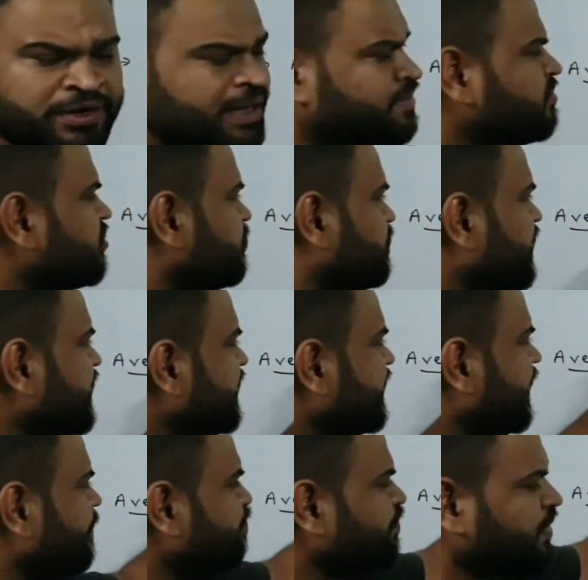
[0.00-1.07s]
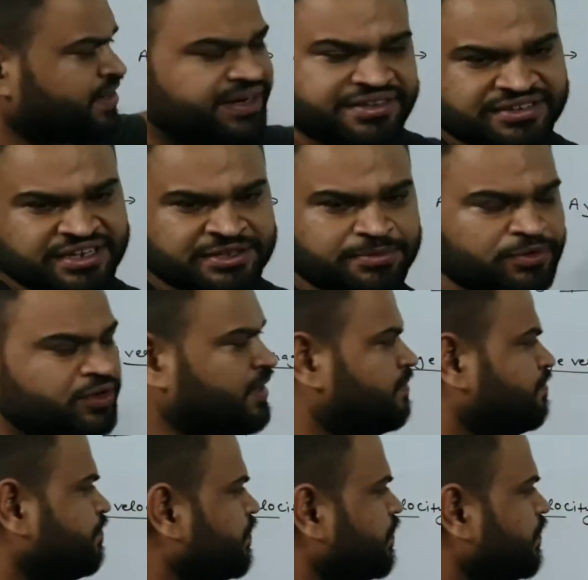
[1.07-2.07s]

टाइम स्पीड क्या है डिस्टेंस अपॉन टाइम